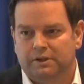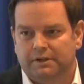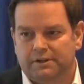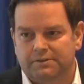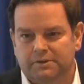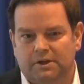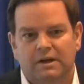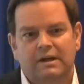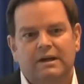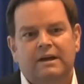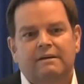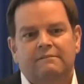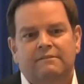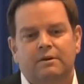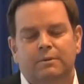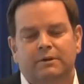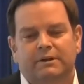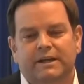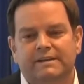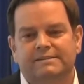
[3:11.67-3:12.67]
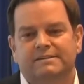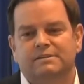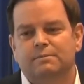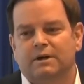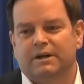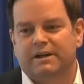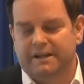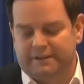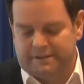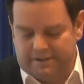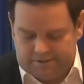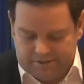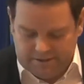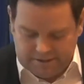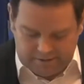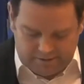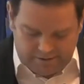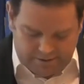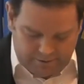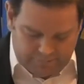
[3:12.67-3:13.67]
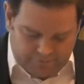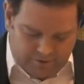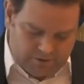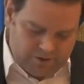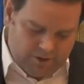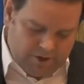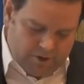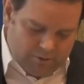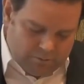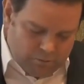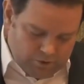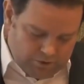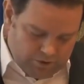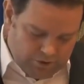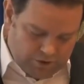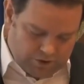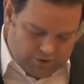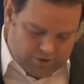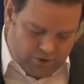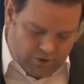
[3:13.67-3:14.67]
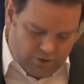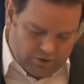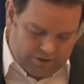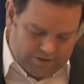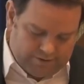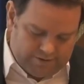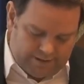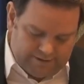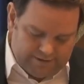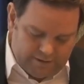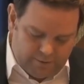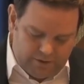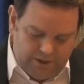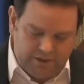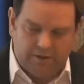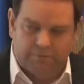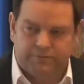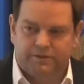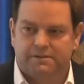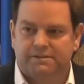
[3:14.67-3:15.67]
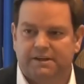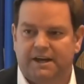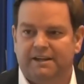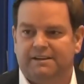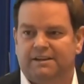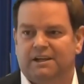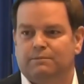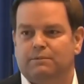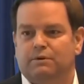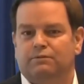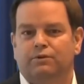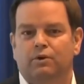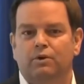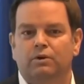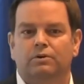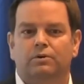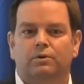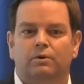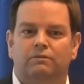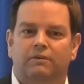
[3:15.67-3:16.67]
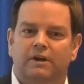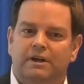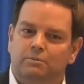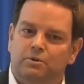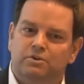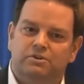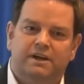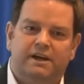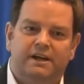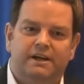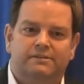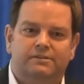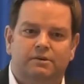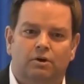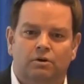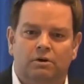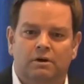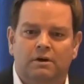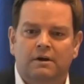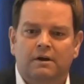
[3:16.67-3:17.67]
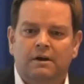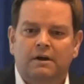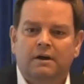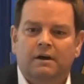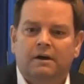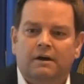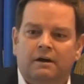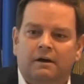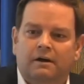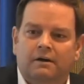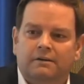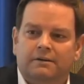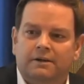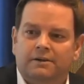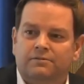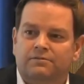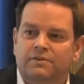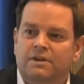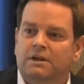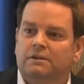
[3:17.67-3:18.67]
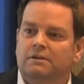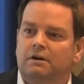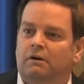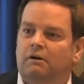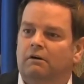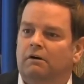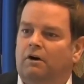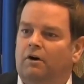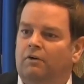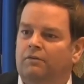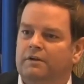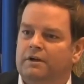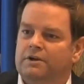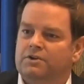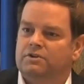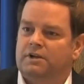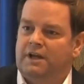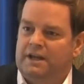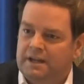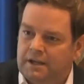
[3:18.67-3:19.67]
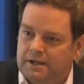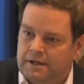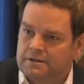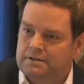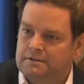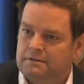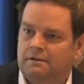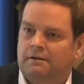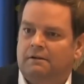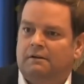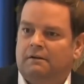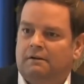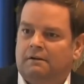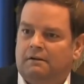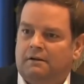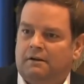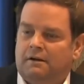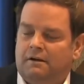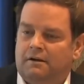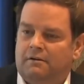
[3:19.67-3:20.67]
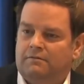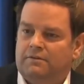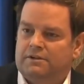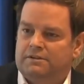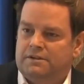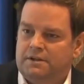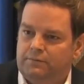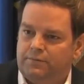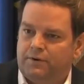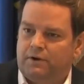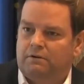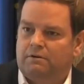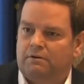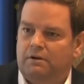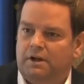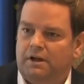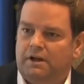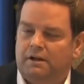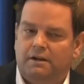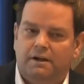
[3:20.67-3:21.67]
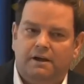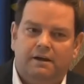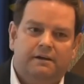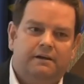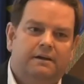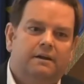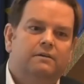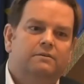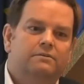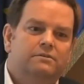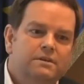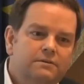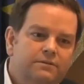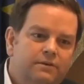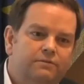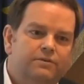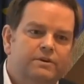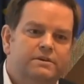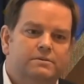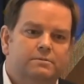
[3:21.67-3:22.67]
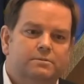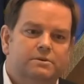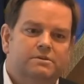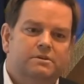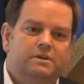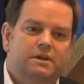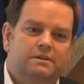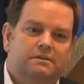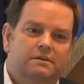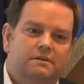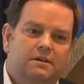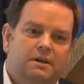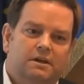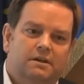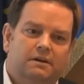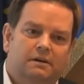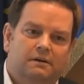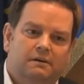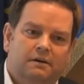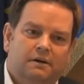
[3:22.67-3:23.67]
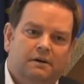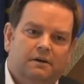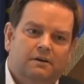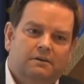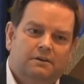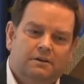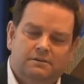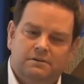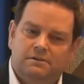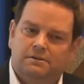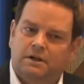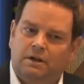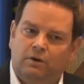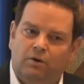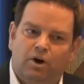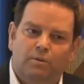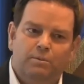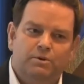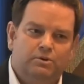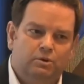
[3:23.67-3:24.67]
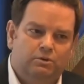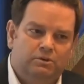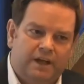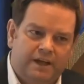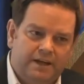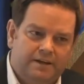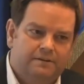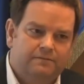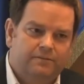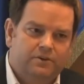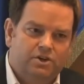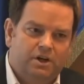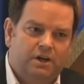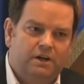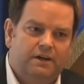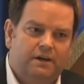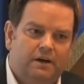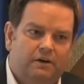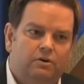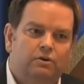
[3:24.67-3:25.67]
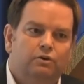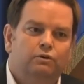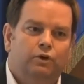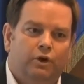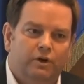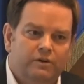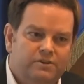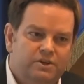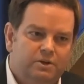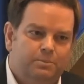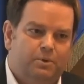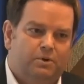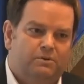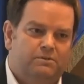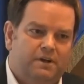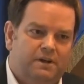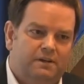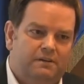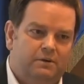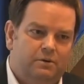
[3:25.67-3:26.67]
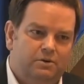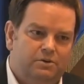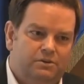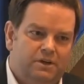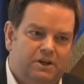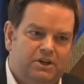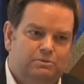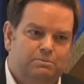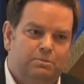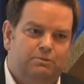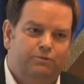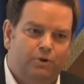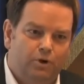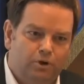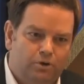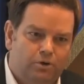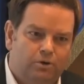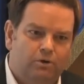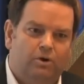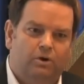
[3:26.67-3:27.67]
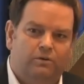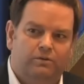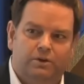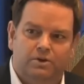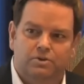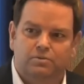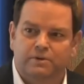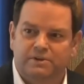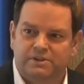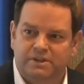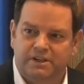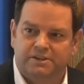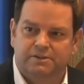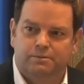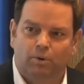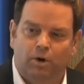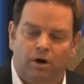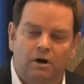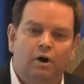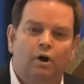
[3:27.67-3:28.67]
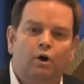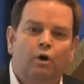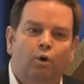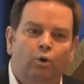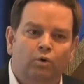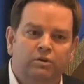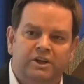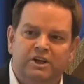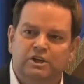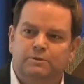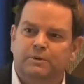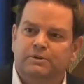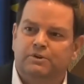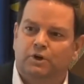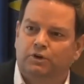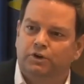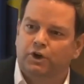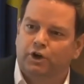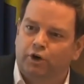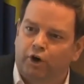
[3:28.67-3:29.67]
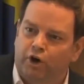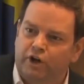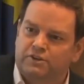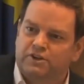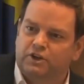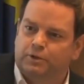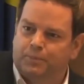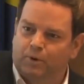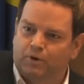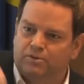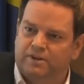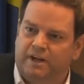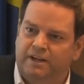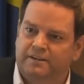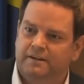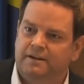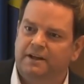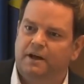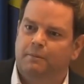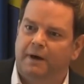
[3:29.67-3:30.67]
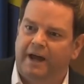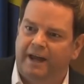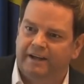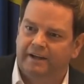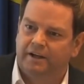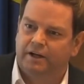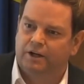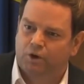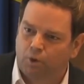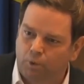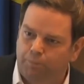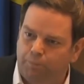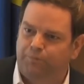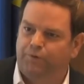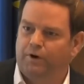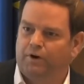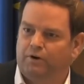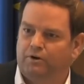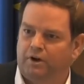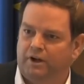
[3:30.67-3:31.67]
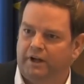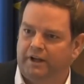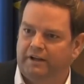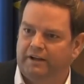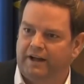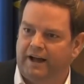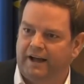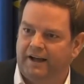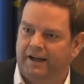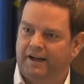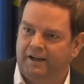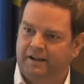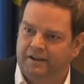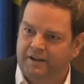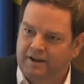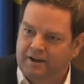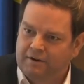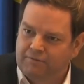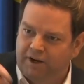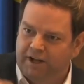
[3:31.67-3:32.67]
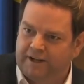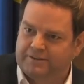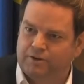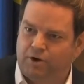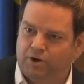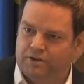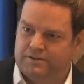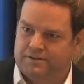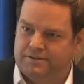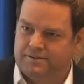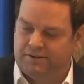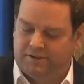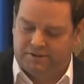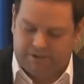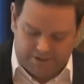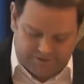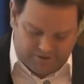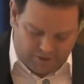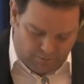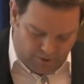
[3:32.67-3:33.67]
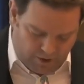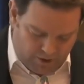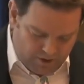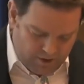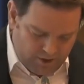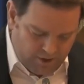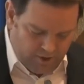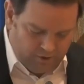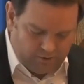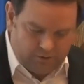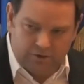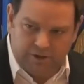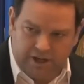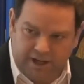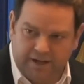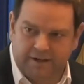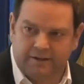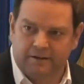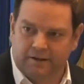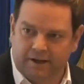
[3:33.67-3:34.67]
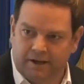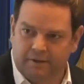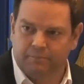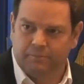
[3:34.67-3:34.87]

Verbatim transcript: Also wenn man das nicht mehr kritisieren darf, dann muss ich schon sagen, dann sind sie aber nicht auf der Seite der Bevölkerung, weil ich muss ehrlich sagen, äh, dass wir da anders denken, äh, wie Sie, Frau Kollegin Hagele, und Sie, Frau Vizepräsidentin Nicher. Das ist klar, aber so denken wahrscheinlich auch 90 Prozent der österreichischen Bevölkerung anders wie Sie zwar und insbesondere 90 Prozent in Ihrem eigenen Club, Frau Kollegin Hagele. Vielleicht sollten Sie sich das einmal zu denken geben.